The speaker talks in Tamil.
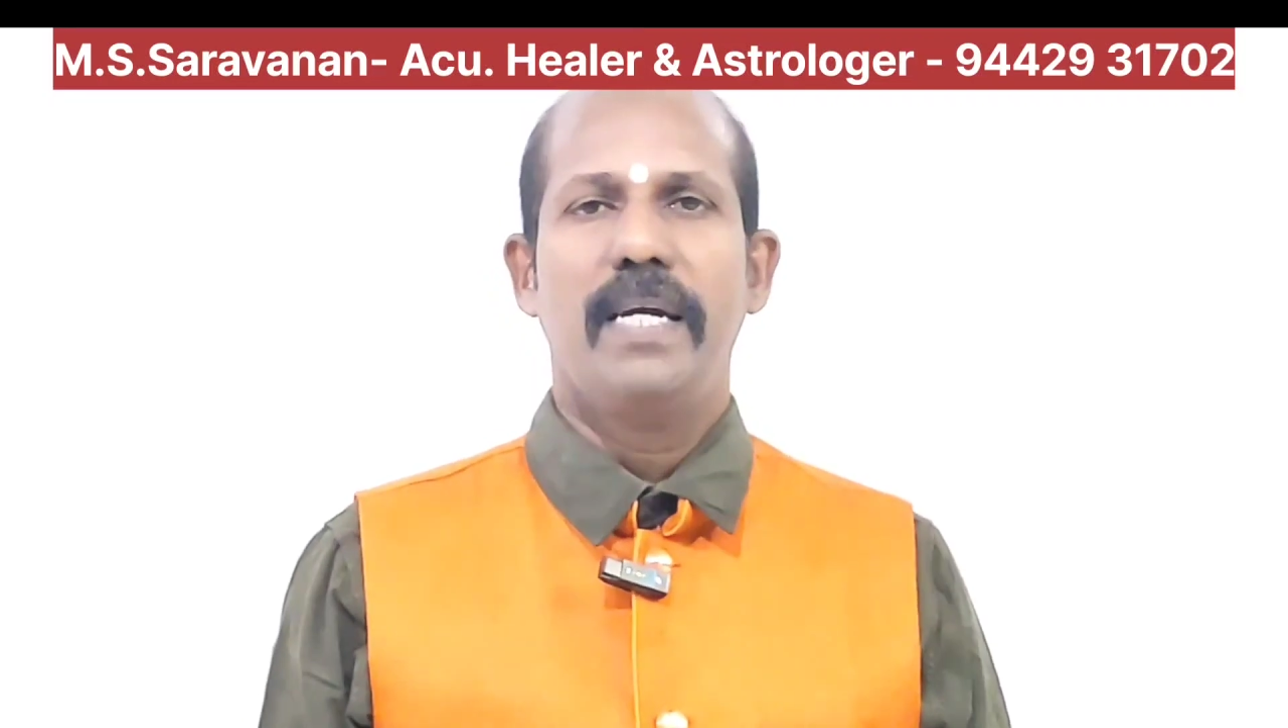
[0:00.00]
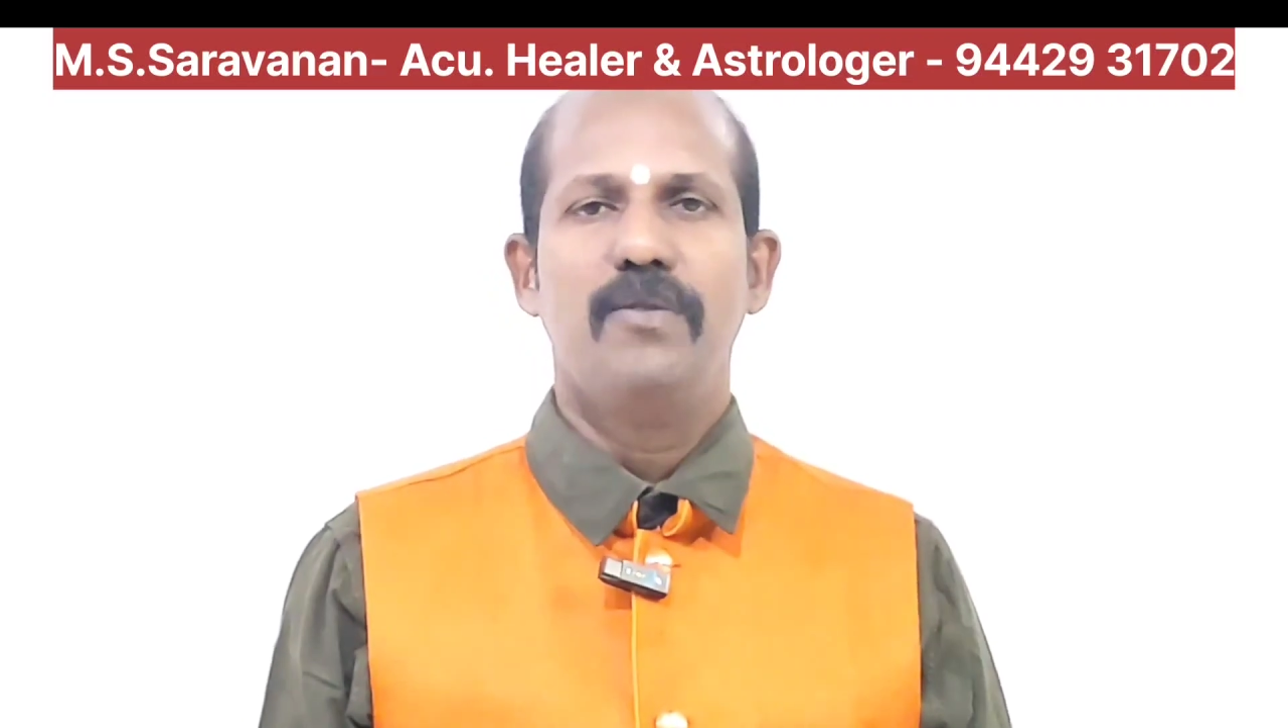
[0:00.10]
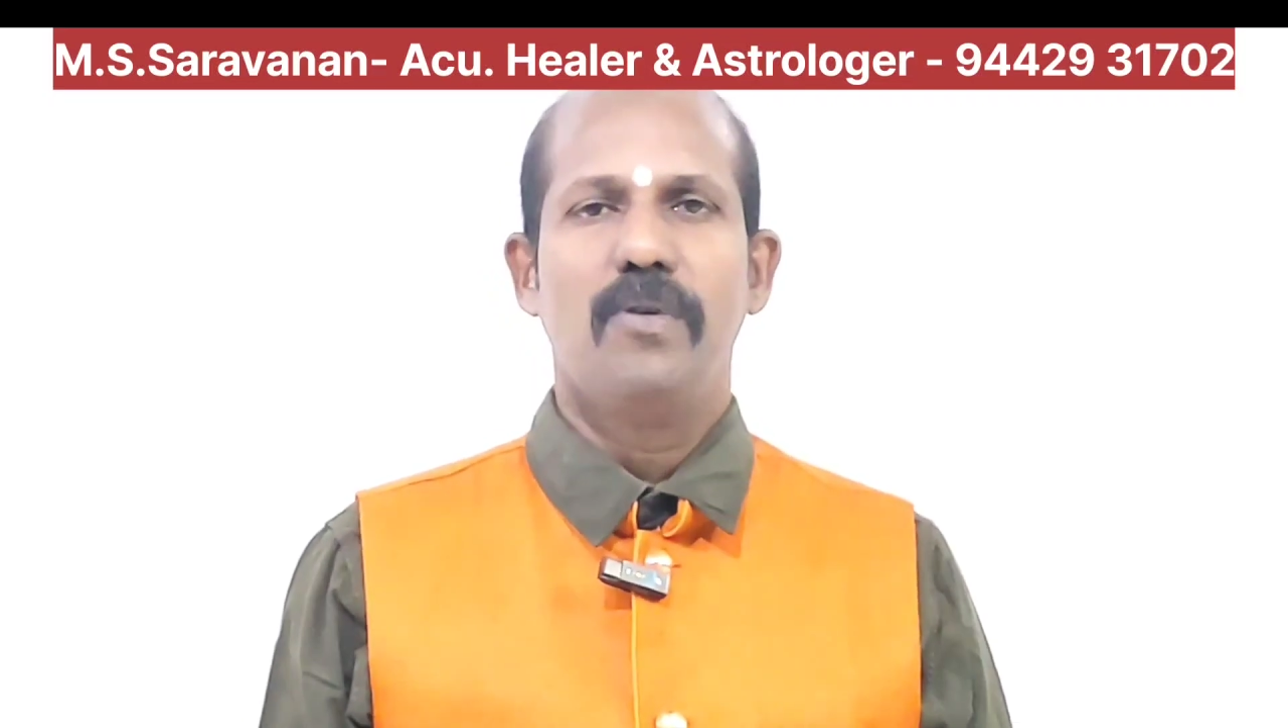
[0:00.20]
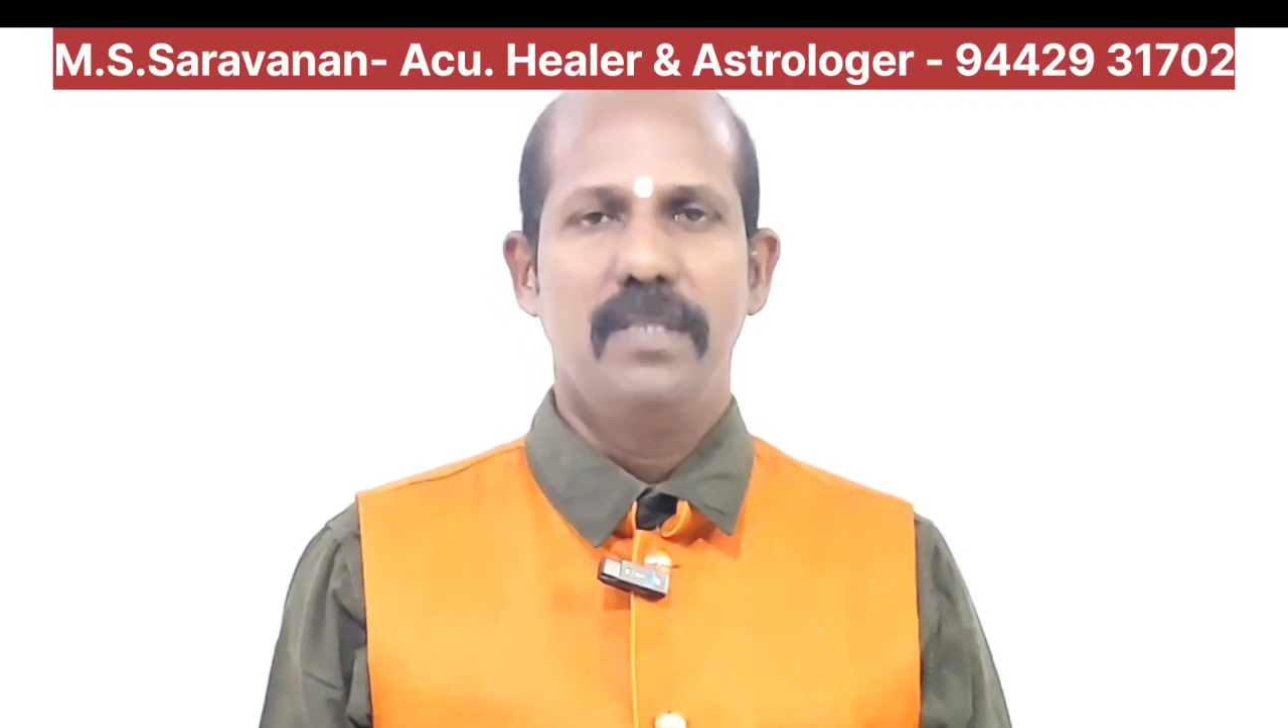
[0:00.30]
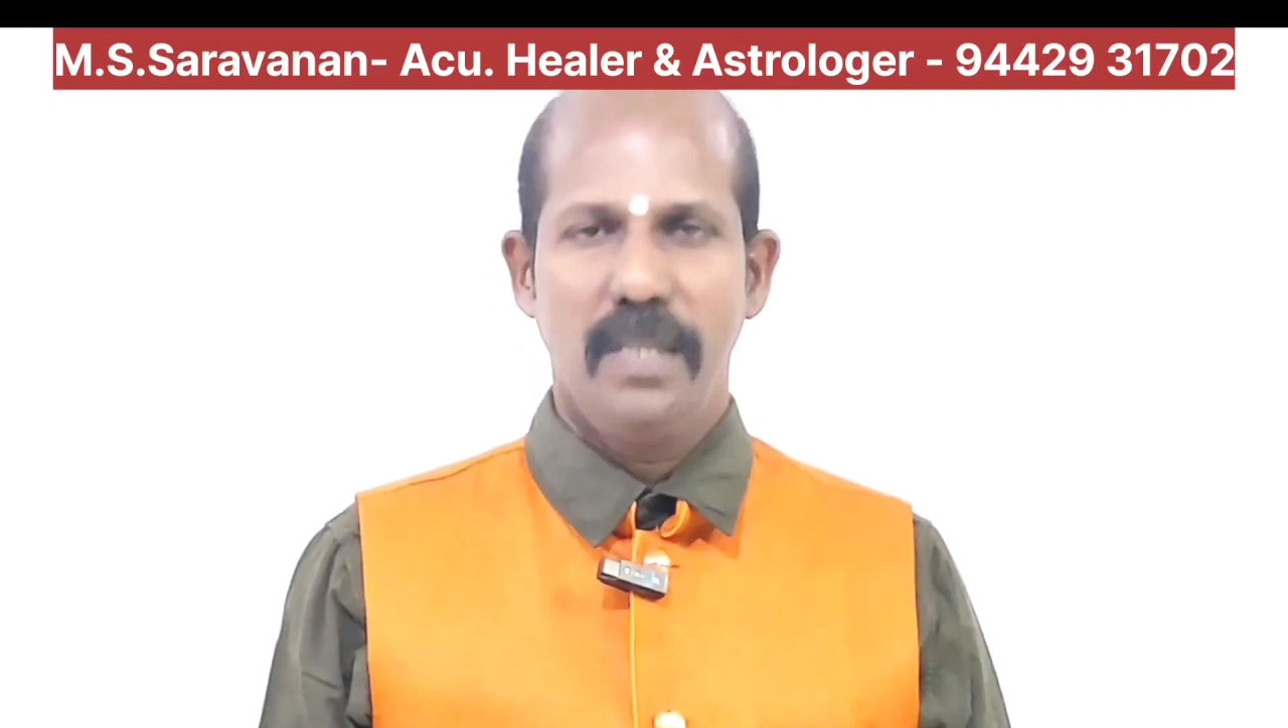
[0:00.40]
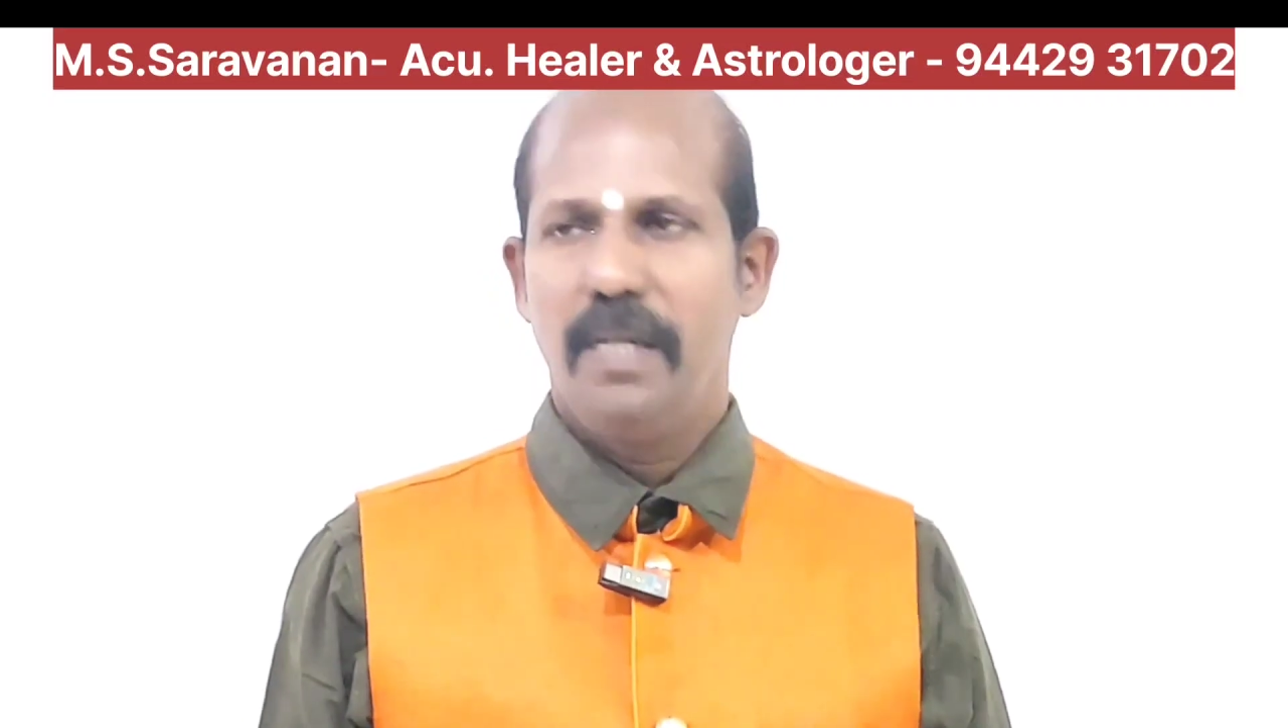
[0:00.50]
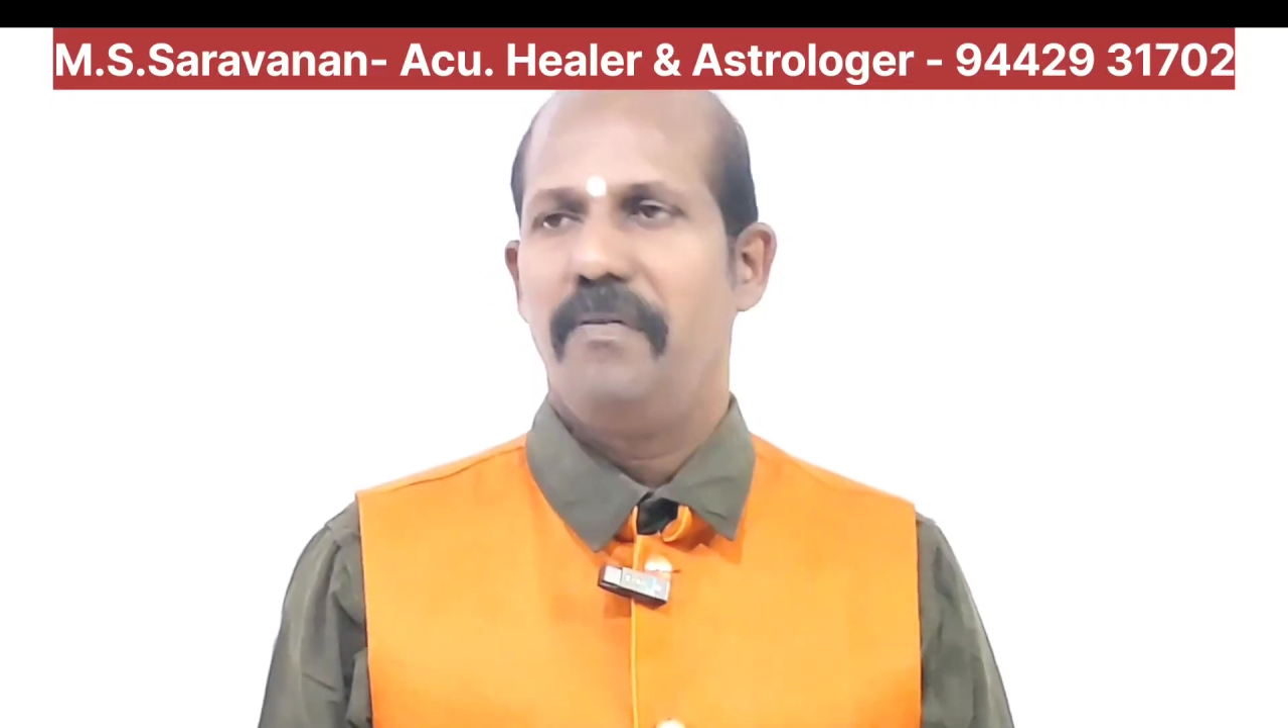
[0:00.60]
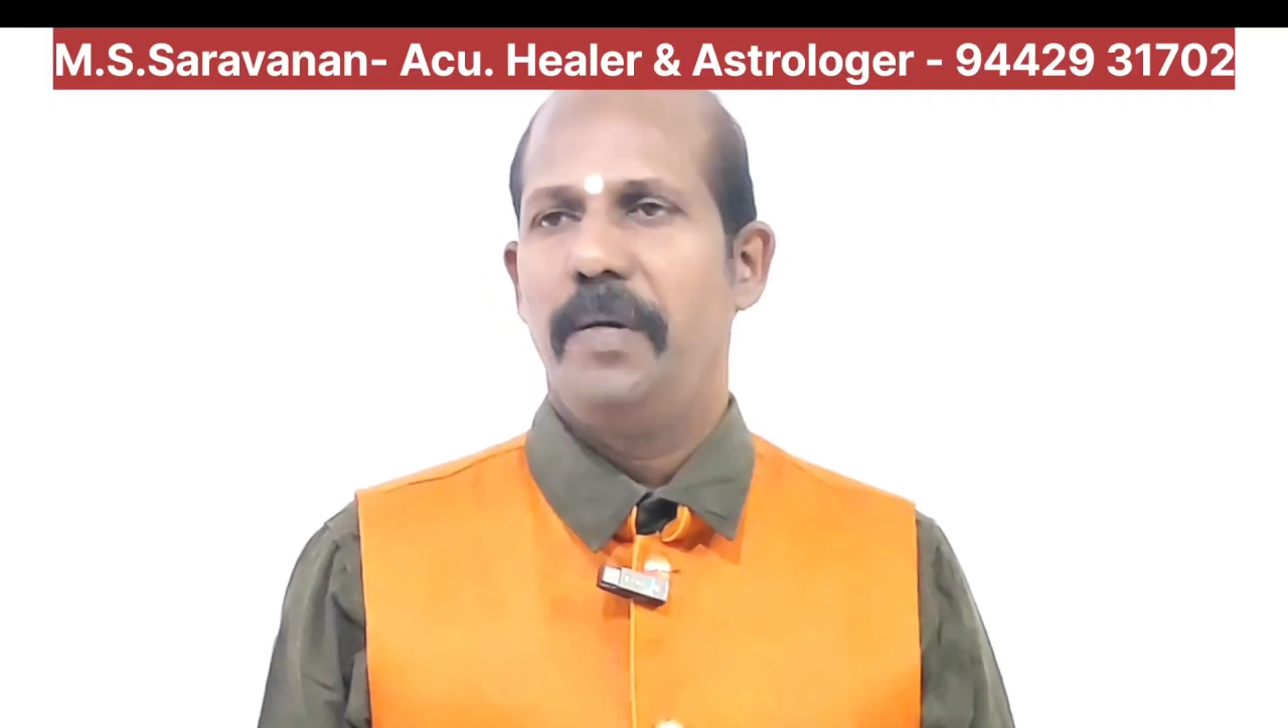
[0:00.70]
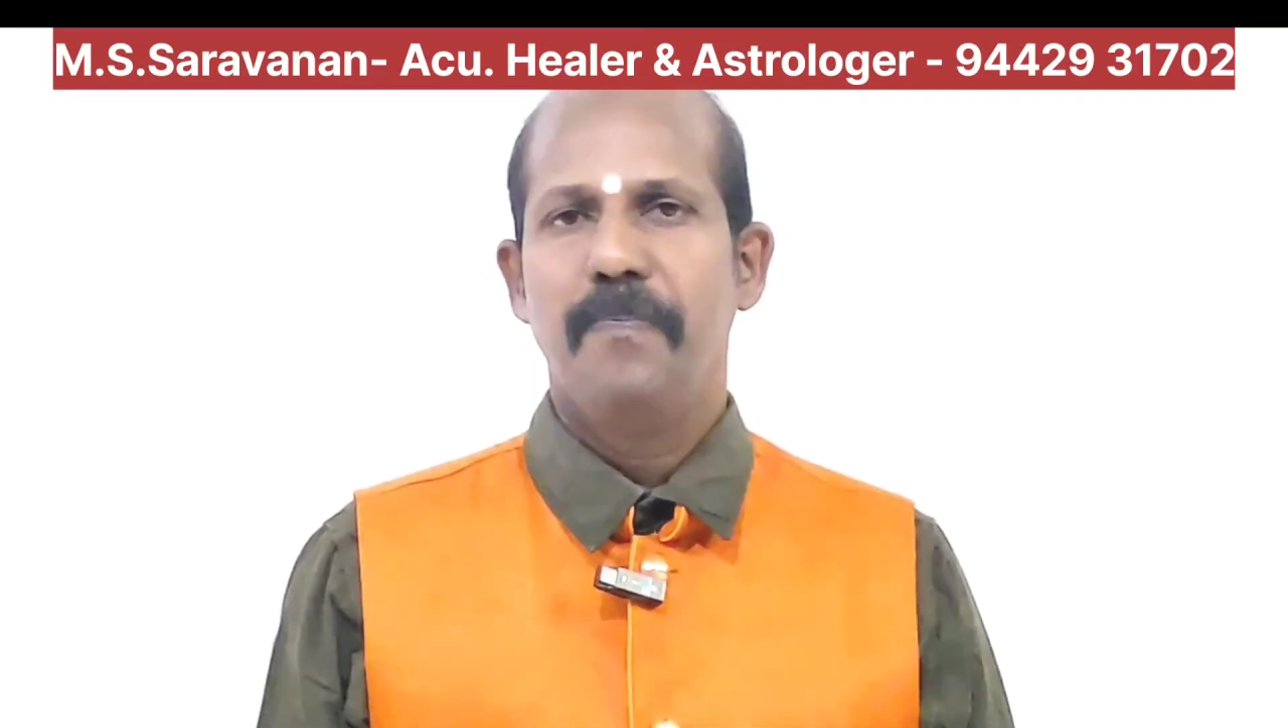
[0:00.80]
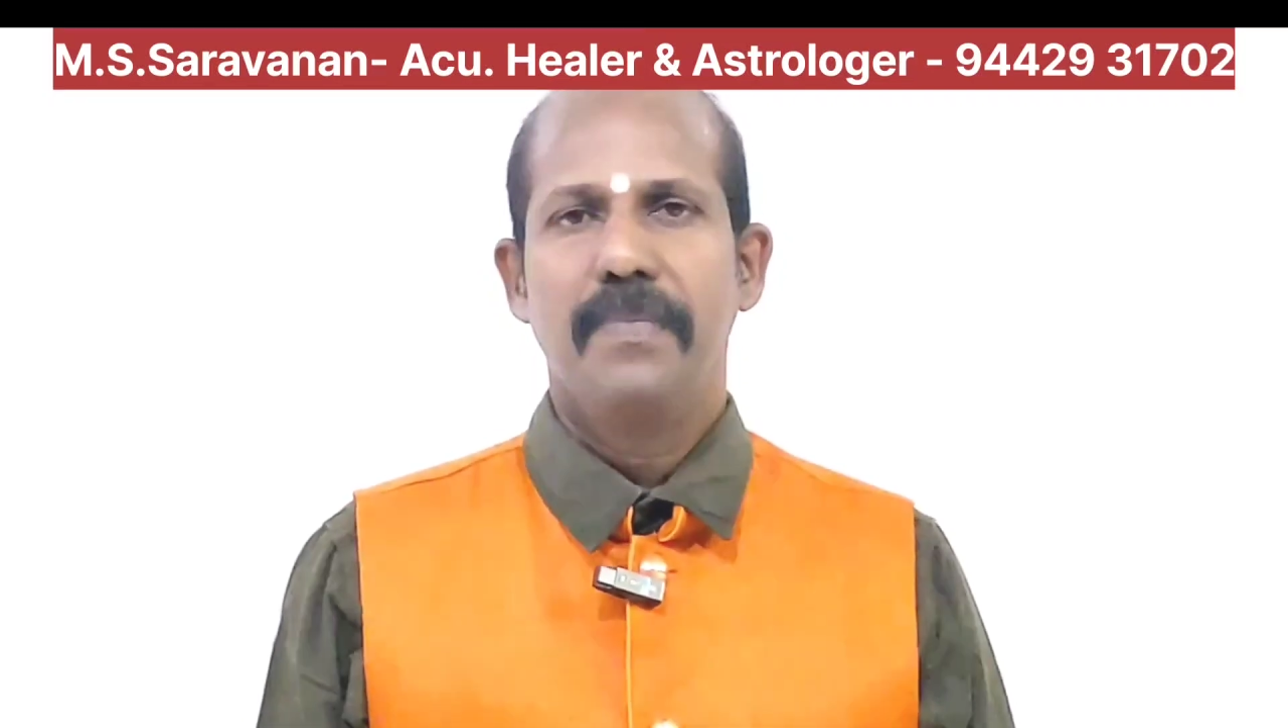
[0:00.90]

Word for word: நேச்சுரல் ஜி டிவி